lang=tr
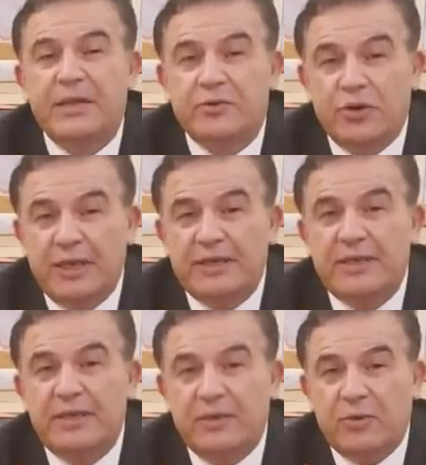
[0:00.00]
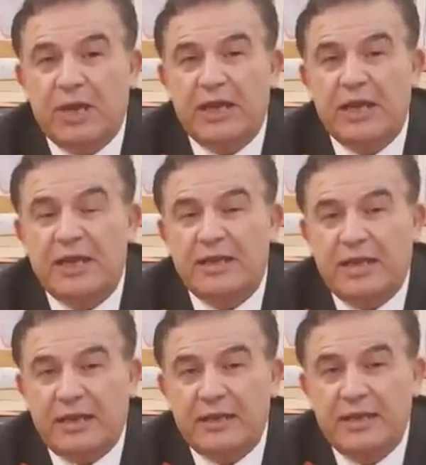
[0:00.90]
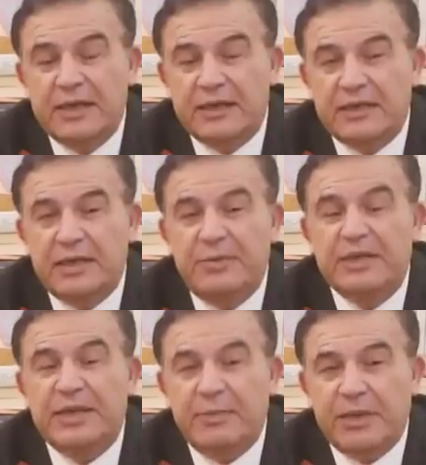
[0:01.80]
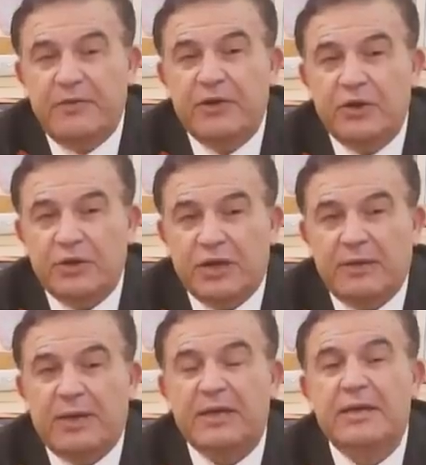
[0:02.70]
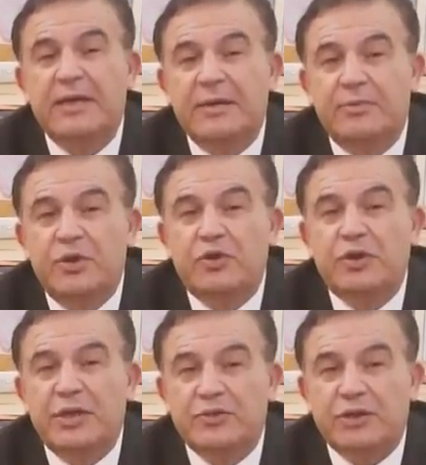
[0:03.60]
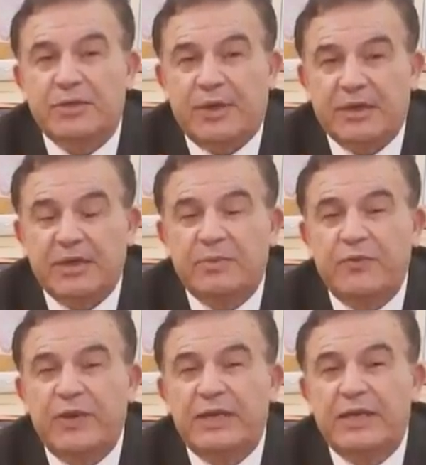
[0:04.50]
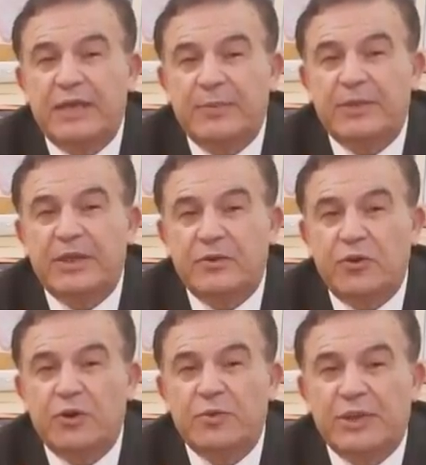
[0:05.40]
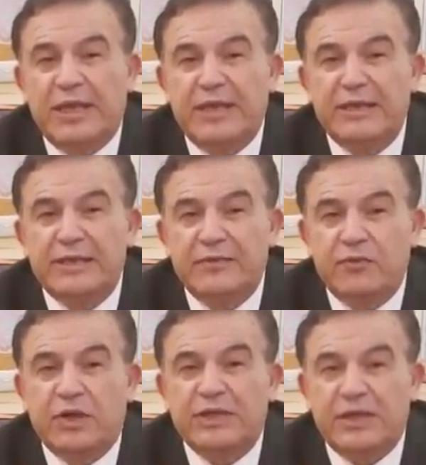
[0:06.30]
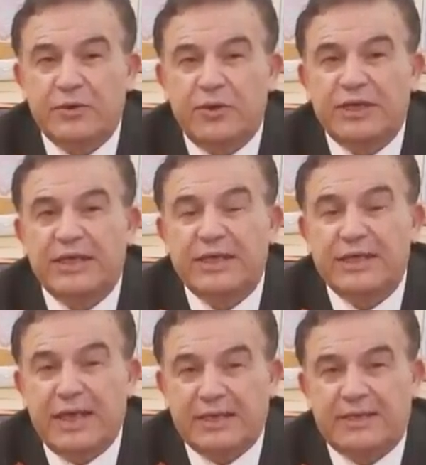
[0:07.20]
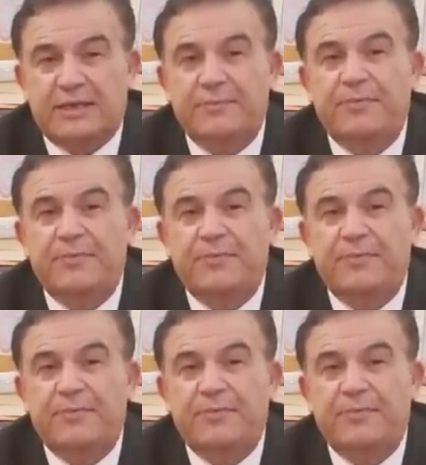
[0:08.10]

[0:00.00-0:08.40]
Dolayısıyla olaylarda hızlı bir tepki veriyorlar ama bir süre sonra Batı bu verdiği tepkinin dönüp kendisini vuracağını görecek. Nasıl?